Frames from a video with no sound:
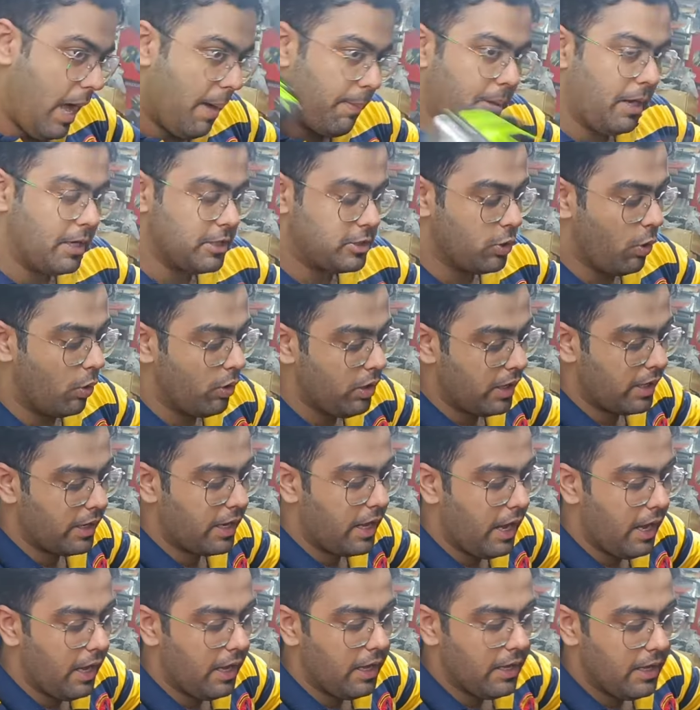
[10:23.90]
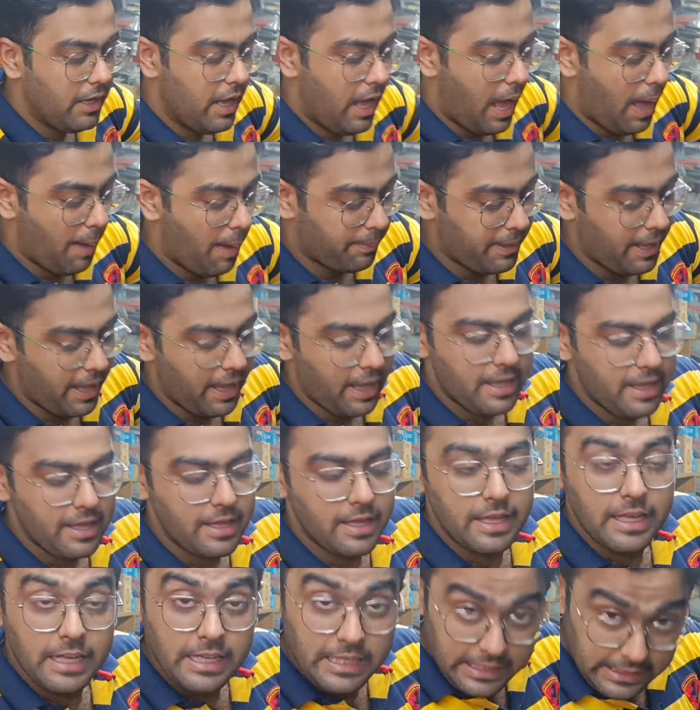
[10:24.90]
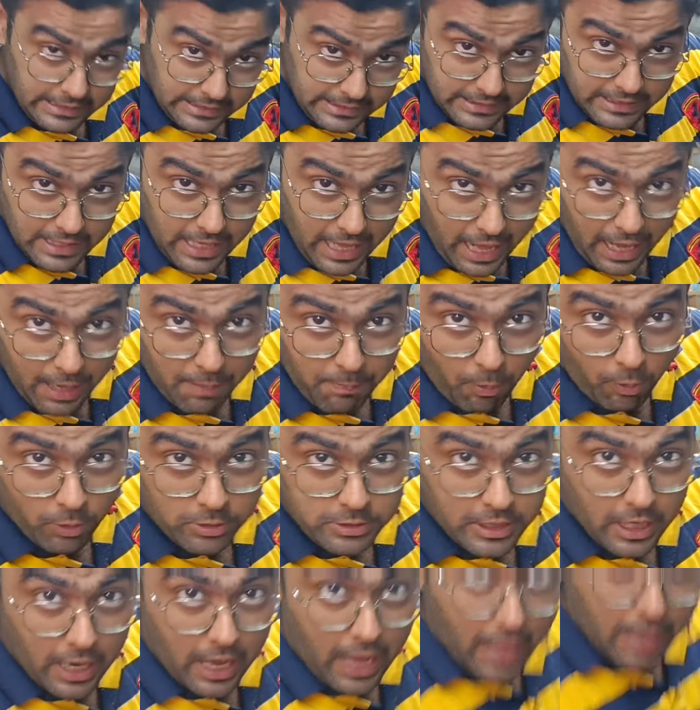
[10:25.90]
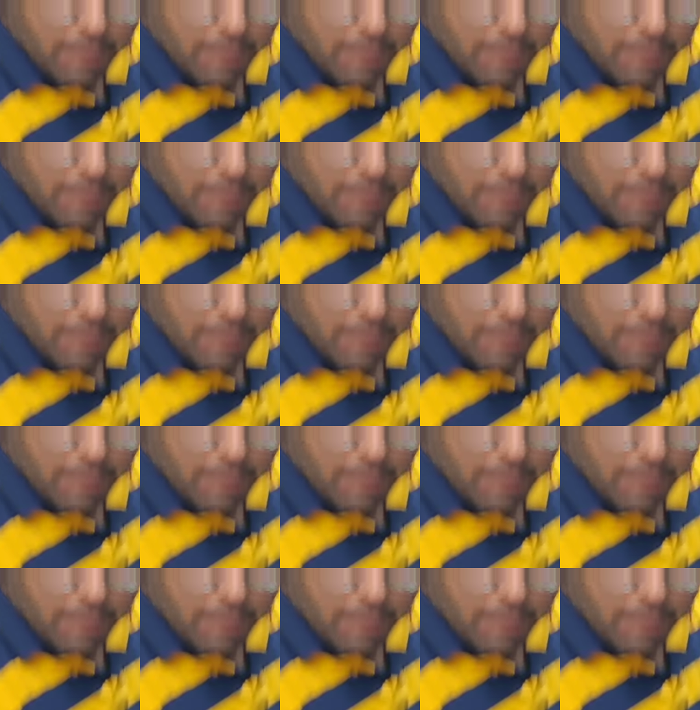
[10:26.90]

आपका शोल्डर का आपके एल्बोस का